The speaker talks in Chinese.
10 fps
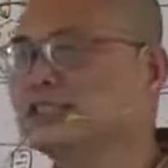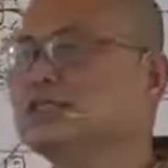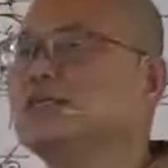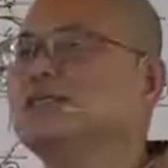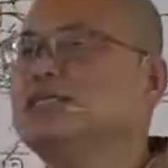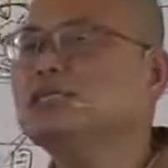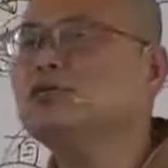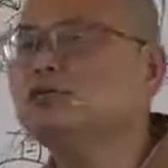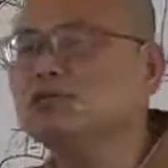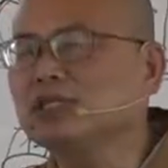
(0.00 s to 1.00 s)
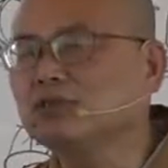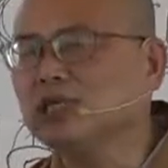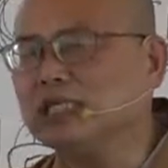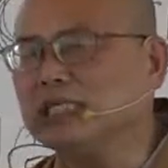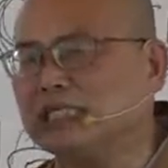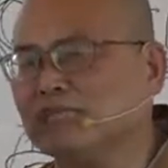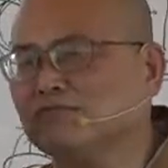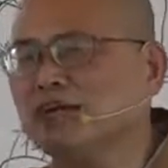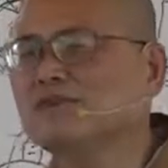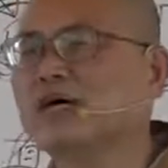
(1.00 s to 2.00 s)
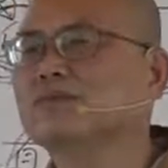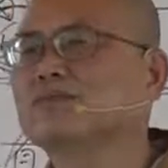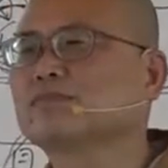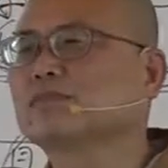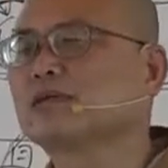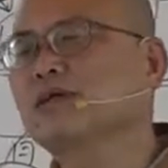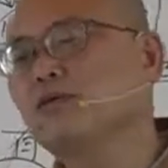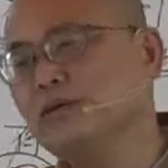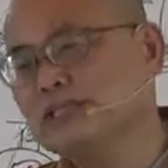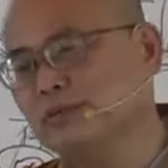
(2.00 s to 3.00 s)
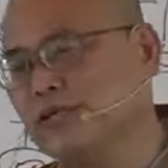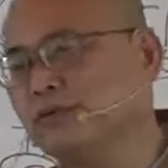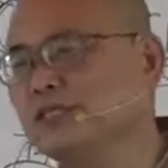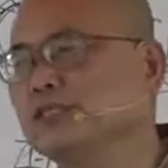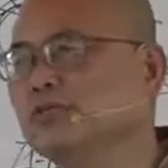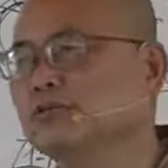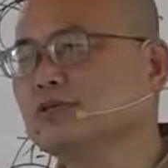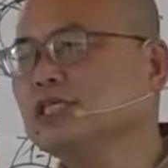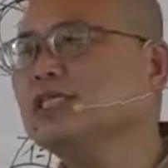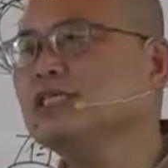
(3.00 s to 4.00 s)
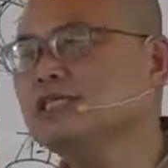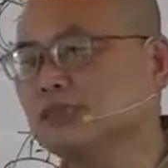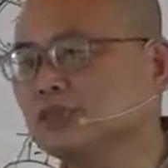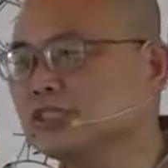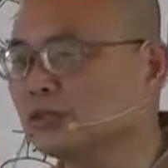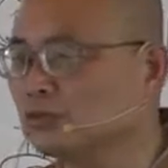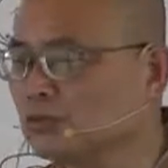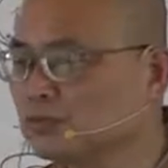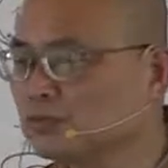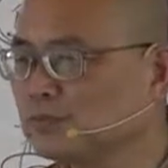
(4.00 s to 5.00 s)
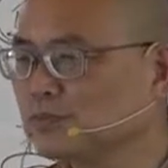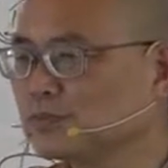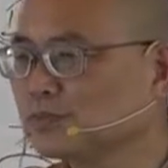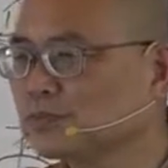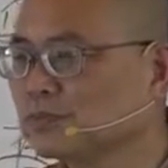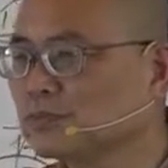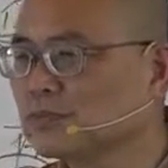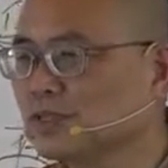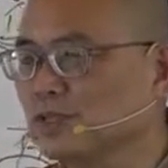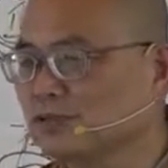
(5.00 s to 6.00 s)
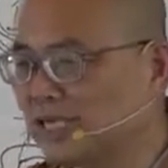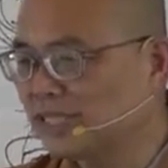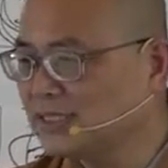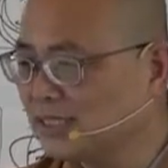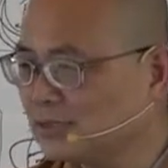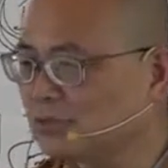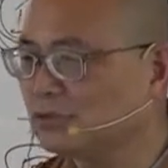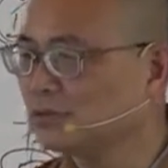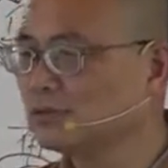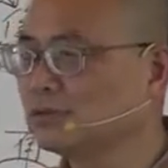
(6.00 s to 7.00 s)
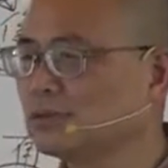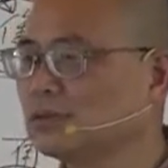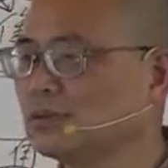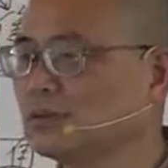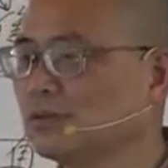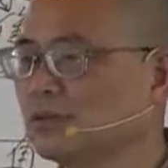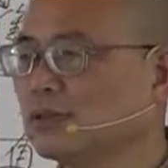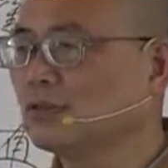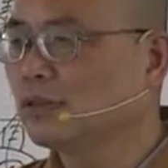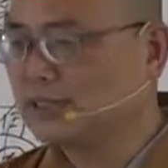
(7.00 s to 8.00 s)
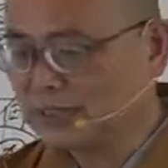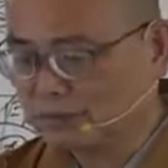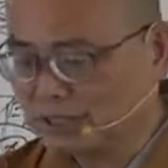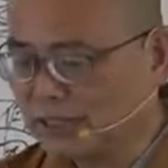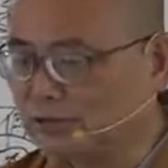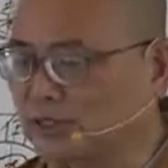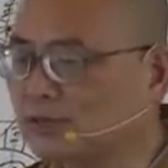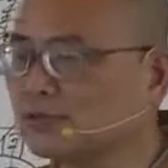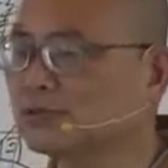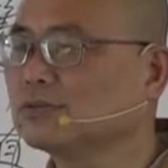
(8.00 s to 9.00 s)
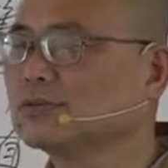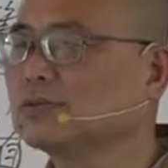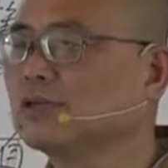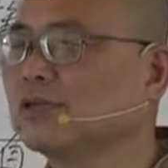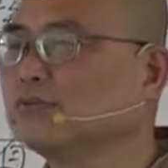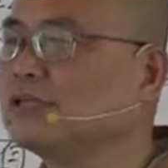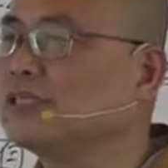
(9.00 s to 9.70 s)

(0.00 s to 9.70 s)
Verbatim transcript: 就是离苦的原理跟方法。为什么要离苦？第一个，什么是苦？有哪些苦？为什么要离苦？不